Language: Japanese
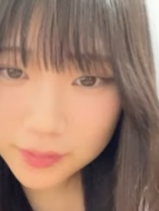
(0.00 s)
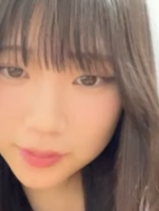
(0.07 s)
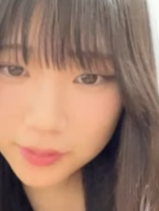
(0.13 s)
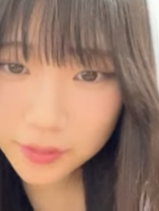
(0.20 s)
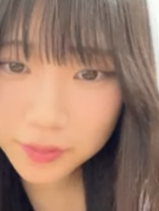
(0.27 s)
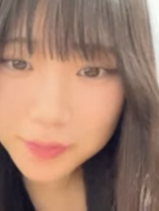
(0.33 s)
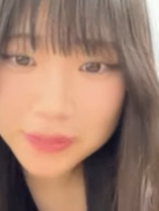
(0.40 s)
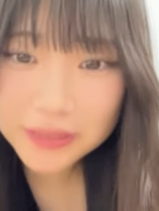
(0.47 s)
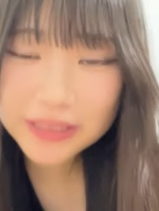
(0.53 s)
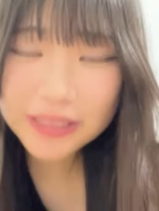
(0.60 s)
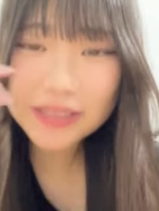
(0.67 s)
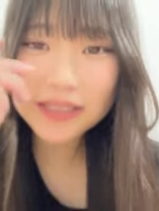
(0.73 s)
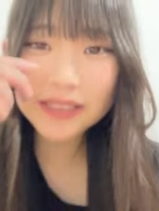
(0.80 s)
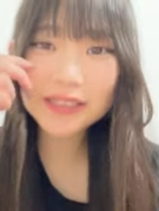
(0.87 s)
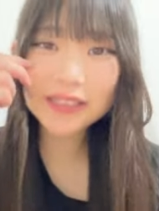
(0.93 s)
くるみ
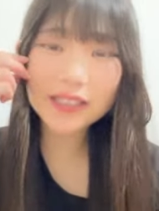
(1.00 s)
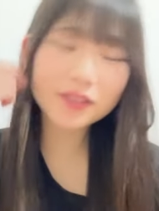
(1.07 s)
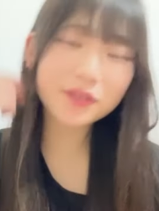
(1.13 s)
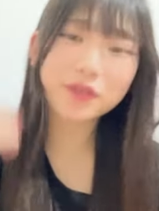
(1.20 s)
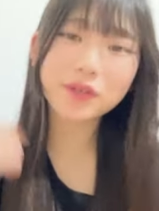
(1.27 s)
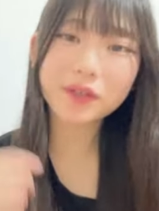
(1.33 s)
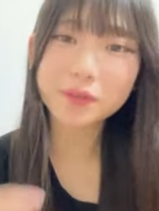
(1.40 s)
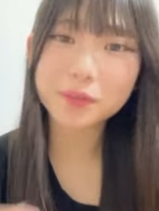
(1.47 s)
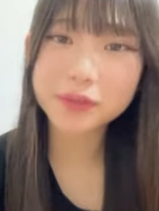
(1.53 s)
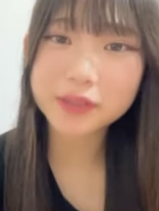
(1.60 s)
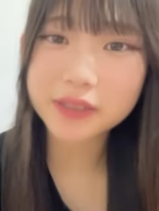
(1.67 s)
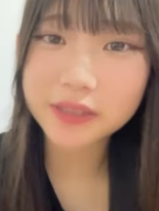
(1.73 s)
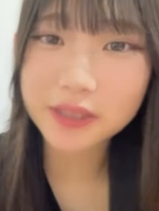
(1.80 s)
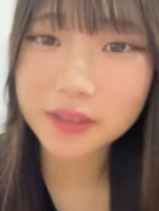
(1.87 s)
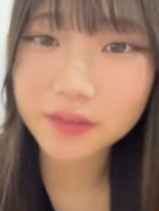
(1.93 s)
ちゃん SK とコラボし
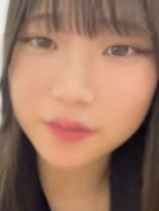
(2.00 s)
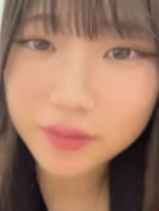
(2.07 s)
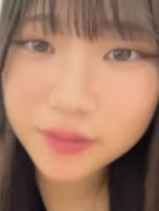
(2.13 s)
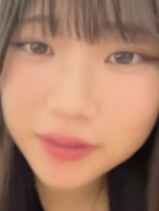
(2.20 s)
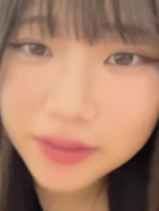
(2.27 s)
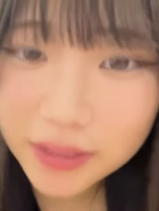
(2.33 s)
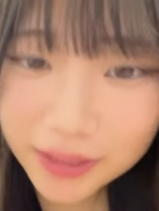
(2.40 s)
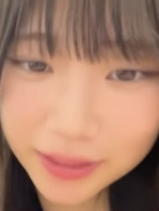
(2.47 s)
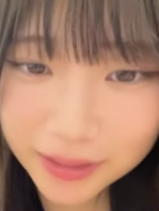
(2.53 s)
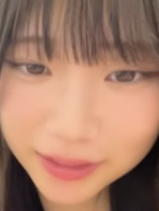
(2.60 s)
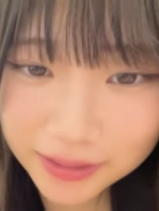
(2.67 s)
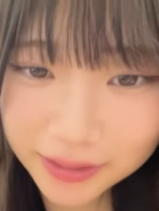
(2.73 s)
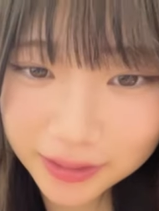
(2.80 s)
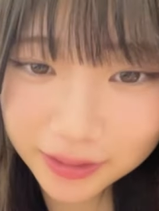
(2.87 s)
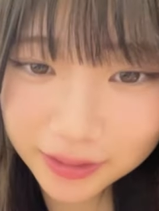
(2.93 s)
てたの
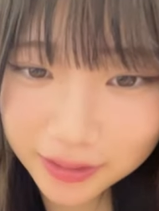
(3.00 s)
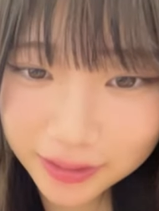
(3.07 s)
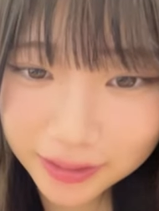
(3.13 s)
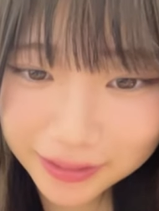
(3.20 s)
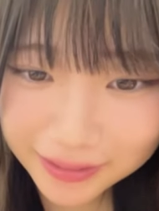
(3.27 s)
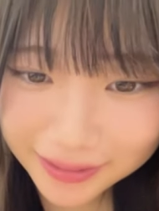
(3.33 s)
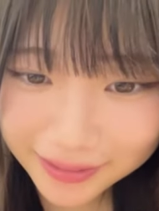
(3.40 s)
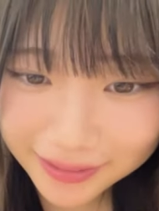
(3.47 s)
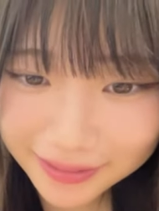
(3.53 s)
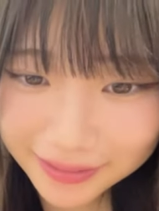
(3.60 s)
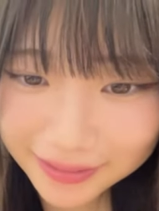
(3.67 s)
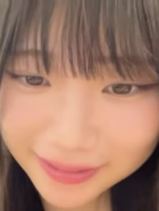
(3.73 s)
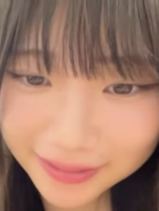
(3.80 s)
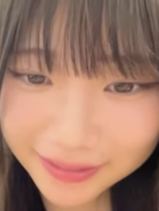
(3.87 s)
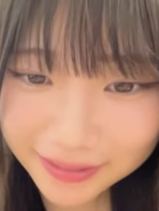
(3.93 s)
知らなかった
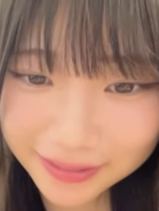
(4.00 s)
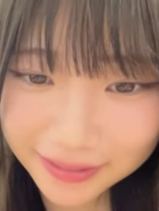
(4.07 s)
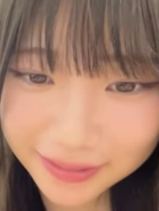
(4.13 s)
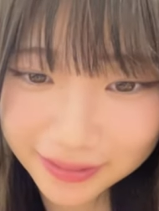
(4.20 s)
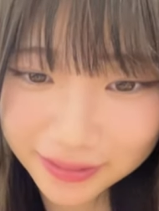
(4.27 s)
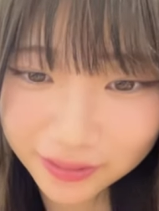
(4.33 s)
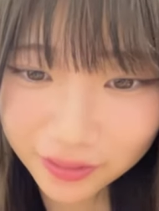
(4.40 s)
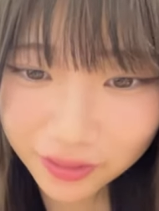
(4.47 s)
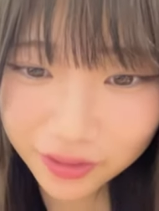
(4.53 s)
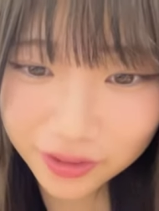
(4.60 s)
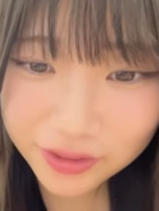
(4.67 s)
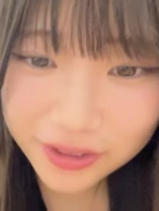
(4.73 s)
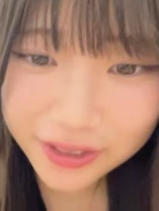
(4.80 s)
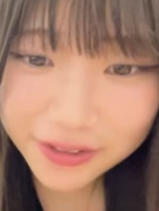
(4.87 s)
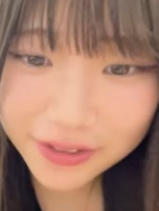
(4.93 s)

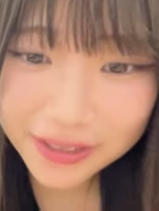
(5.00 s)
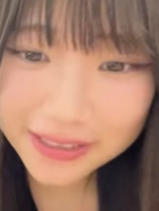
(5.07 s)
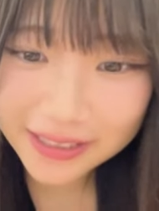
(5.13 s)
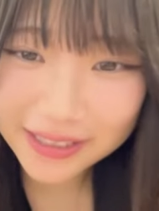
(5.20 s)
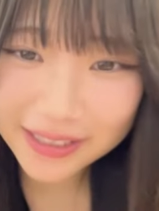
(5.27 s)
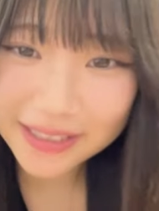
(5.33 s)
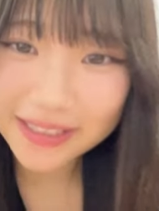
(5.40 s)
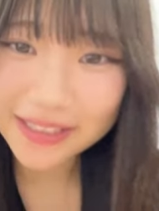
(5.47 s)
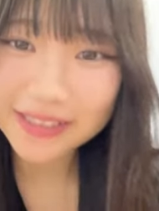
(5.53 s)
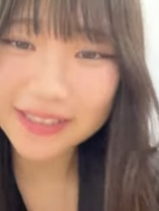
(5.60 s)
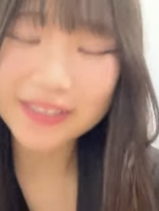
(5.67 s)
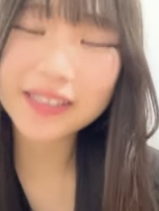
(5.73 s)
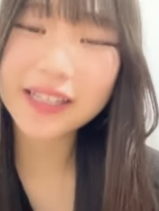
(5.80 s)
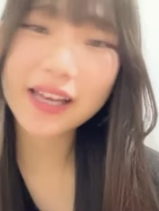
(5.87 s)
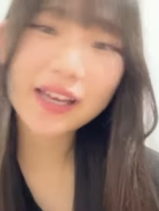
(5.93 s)
コールはゆあちゃんが言いやす
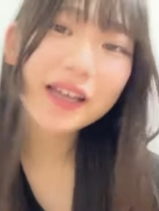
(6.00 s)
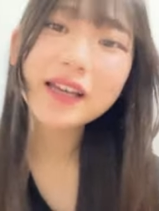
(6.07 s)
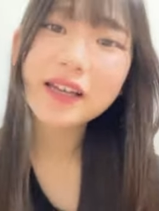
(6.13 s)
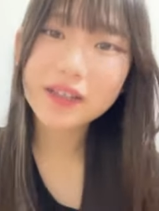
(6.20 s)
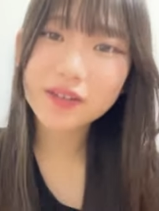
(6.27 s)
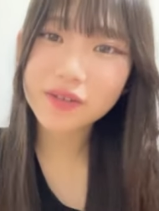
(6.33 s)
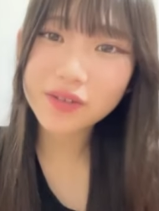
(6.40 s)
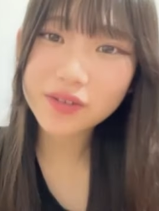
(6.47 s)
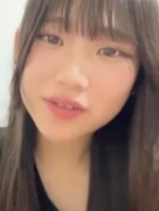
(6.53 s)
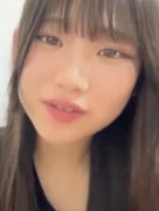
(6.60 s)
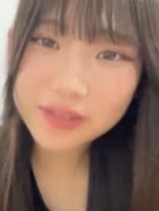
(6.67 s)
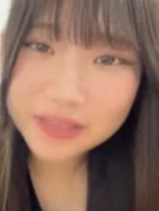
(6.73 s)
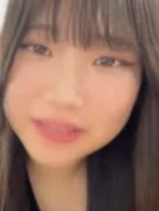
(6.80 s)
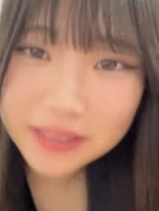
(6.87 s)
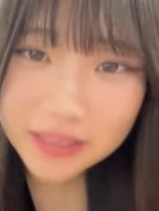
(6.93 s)
いねコール
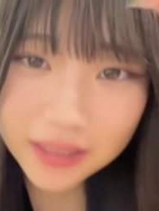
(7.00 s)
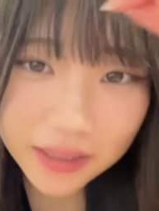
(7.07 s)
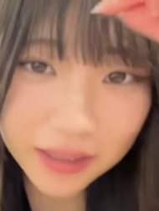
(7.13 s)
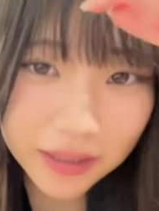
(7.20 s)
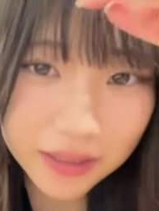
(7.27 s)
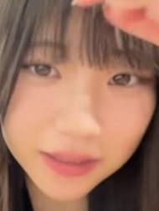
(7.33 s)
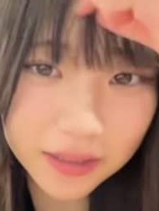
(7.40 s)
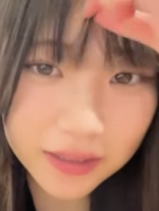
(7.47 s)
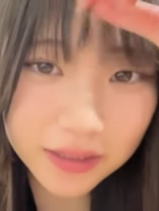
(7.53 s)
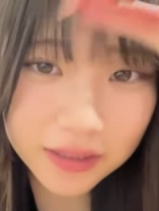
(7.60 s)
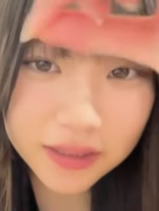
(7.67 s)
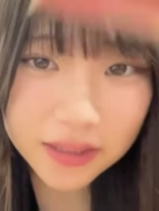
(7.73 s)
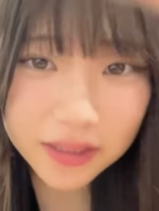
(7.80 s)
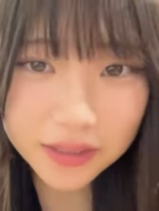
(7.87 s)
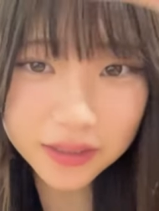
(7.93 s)
はさ
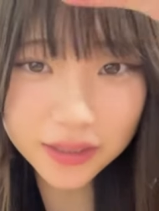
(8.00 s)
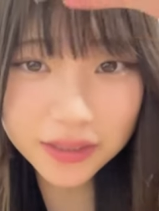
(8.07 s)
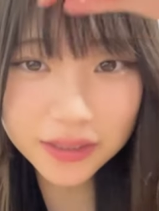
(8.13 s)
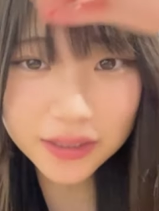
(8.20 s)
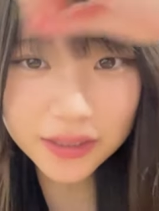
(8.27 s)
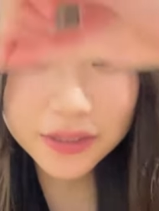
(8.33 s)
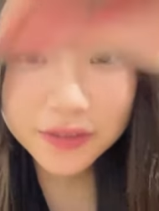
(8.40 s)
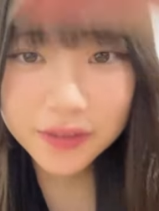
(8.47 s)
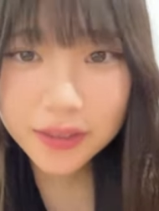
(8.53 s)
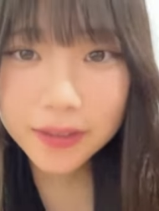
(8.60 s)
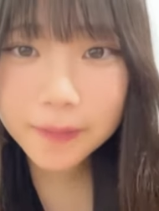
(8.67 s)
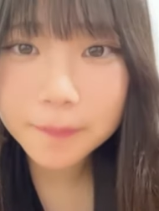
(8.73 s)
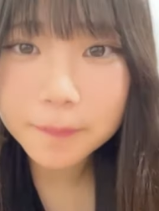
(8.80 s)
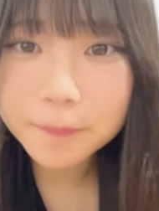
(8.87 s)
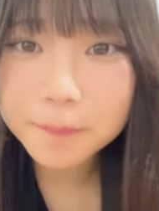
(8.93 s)
言いやすいやつがいいよ
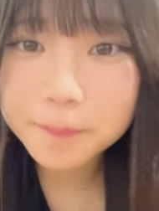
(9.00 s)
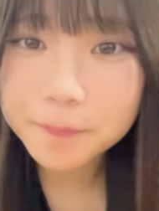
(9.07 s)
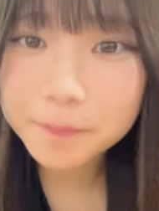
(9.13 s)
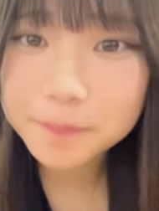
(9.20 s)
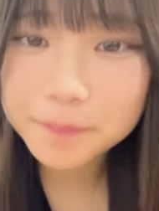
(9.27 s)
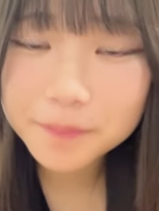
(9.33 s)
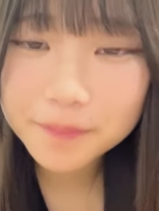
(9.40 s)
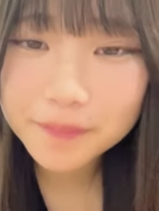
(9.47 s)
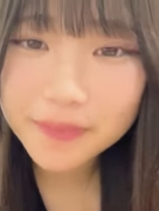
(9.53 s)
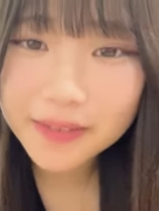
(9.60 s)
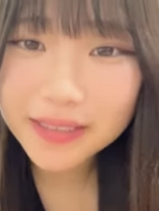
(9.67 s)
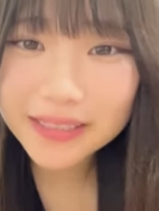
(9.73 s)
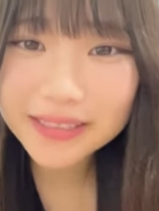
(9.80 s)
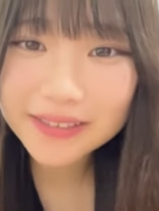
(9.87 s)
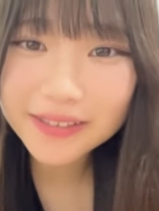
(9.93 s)
ね
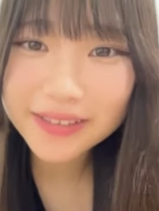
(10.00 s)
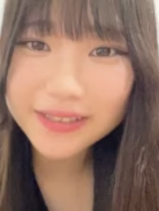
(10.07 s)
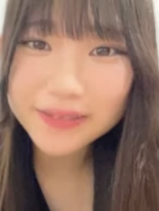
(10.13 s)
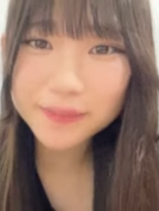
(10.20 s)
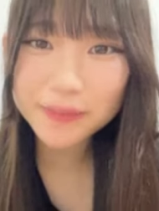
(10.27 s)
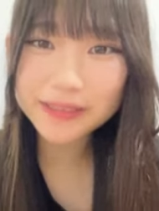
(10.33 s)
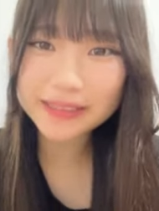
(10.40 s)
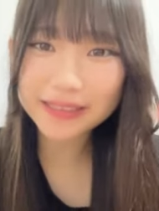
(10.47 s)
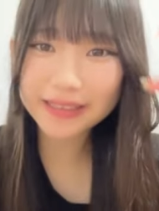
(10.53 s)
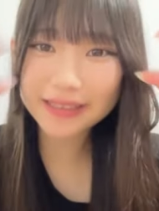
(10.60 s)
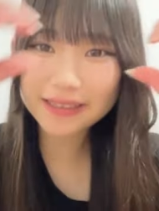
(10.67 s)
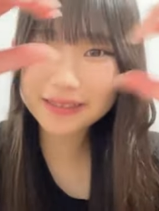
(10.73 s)
あすごいくまちゃ